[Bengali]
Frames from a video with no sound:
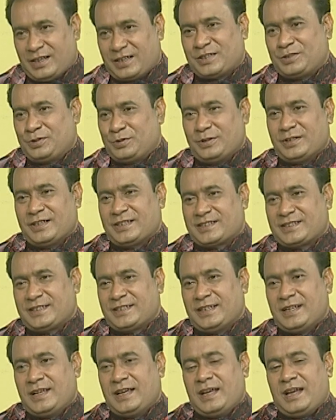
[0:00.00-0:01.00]
ঢাকা চলে আসি
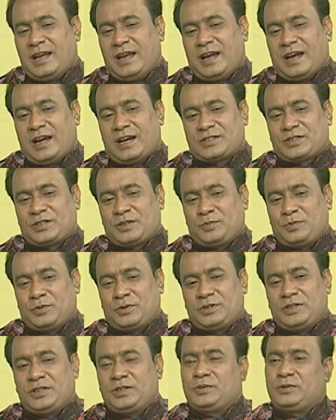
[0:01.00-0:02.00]
আসার পর
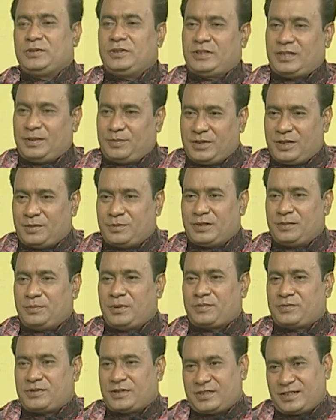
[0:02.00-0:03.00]
দীর্ঘদিন আমি আমার
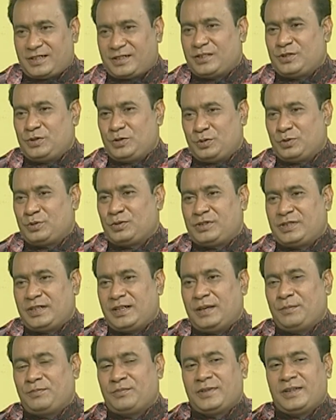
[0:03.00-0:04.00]
ব্যবসার সাথে যুক্ত
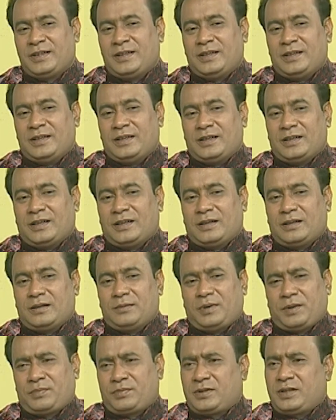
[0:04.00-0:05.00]
ছিলাম
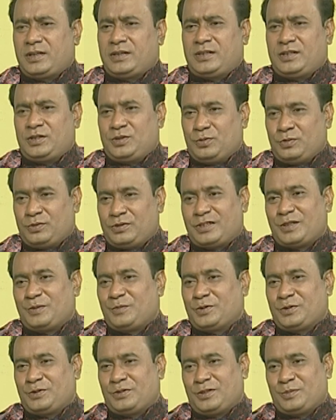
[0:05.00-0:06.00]
ব্যবসায়িক কিছু উত্থান
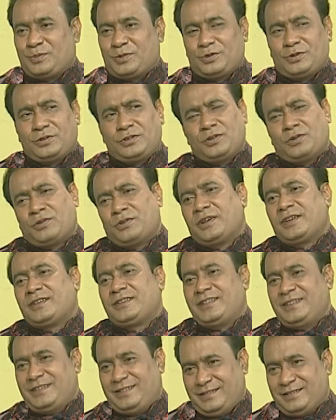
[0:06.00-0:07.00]
পতনের মধ্য দিয়ে অনেক
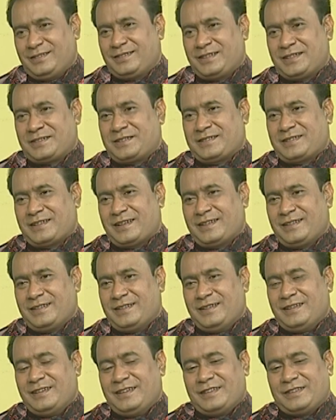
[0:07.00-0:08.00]
দিন কেটে যায়
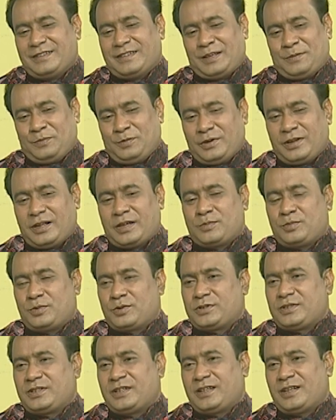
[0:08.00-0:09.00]
তারপরে এক
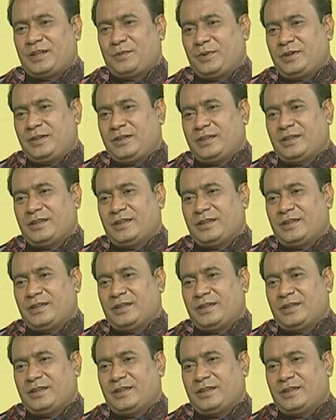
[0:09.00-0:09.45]
পর্যায়ে আমি